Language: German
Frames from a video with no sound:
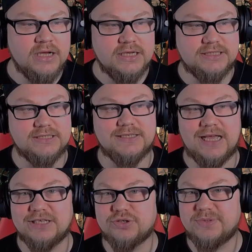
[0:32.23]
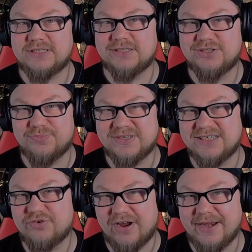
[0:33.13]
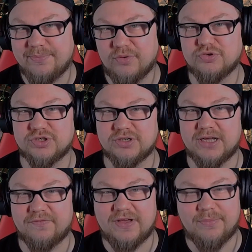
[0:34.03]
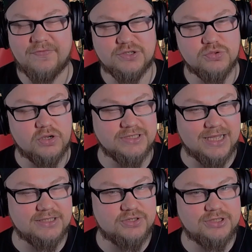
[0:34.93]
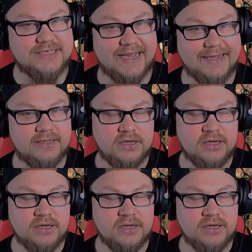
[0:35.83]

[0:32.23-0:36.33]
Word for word: Es ist also ein bisschen, so ein bisschen Grind-Modus gegangen. Wir haben versucht, auch Sachen zu zeigen.